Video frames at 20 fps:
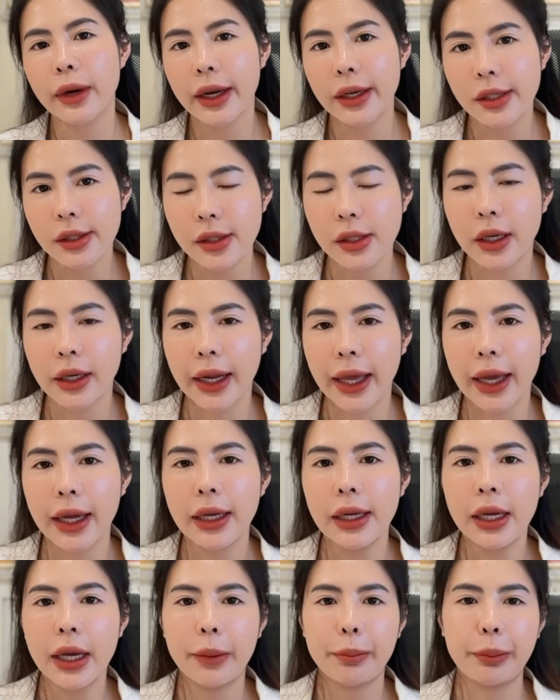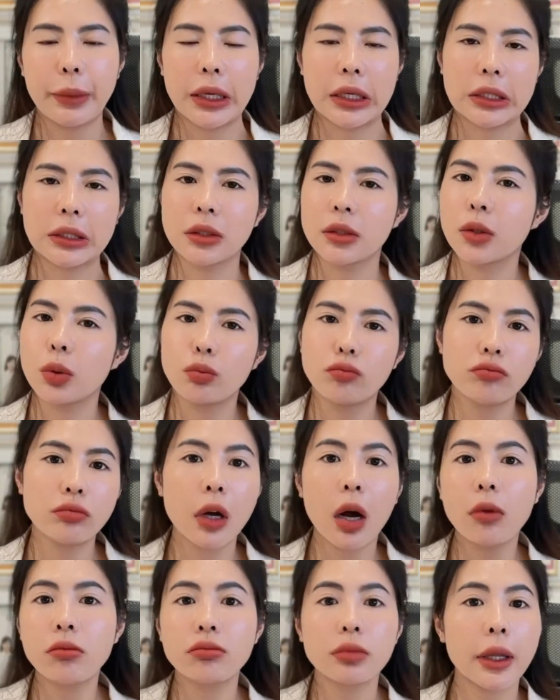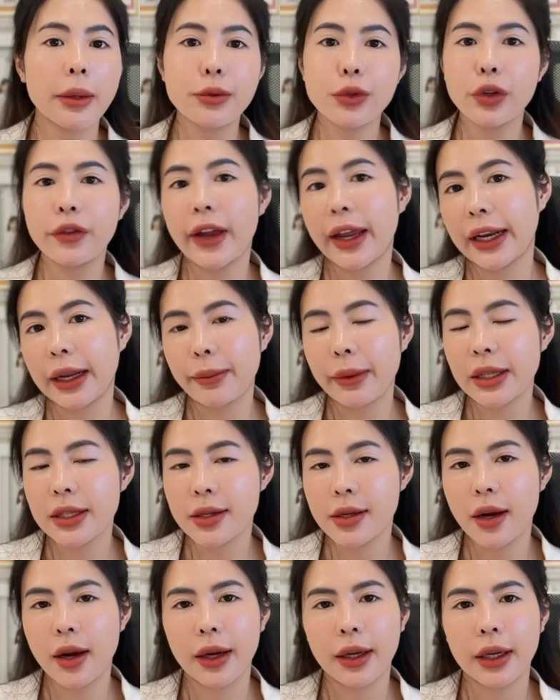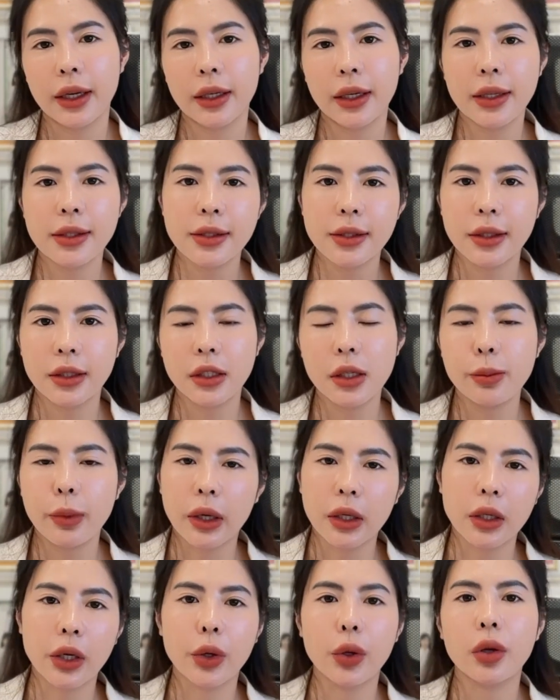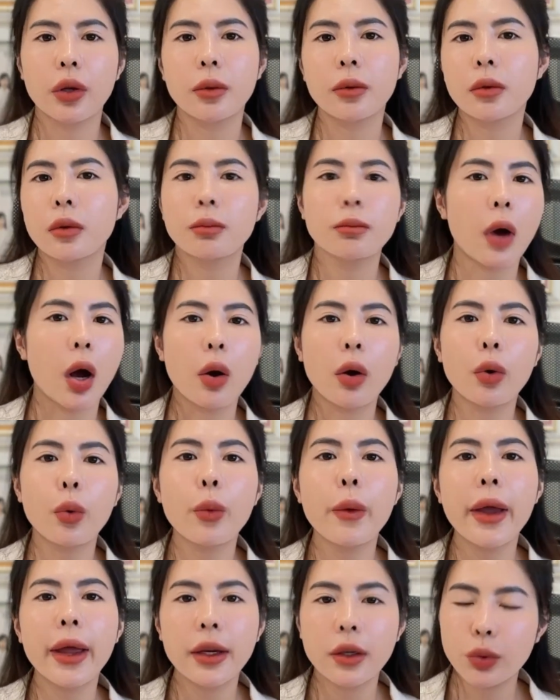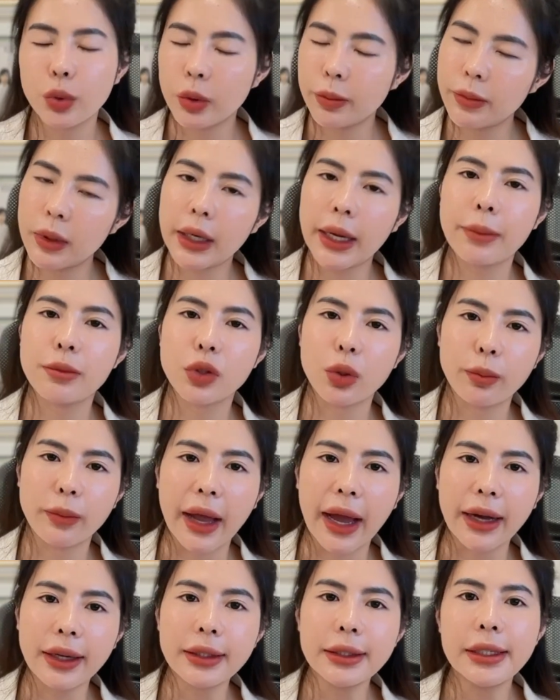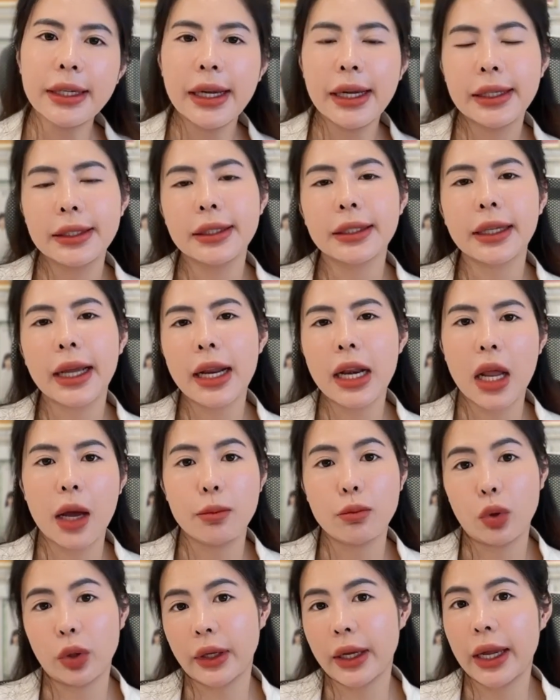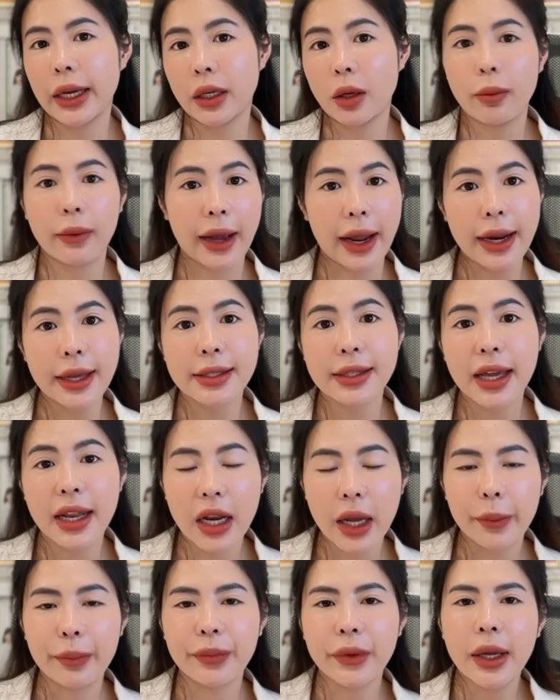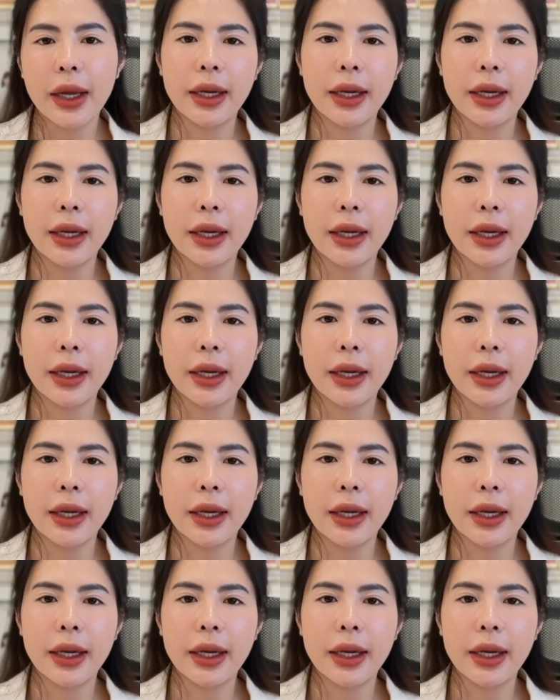ra đường nè mình cũng không tiếp xúc với ánh mặt trời nên dường như mọi người bỏ quên luôn bức em chống nắng nhưng đây là một cái hành động khá là sai lầm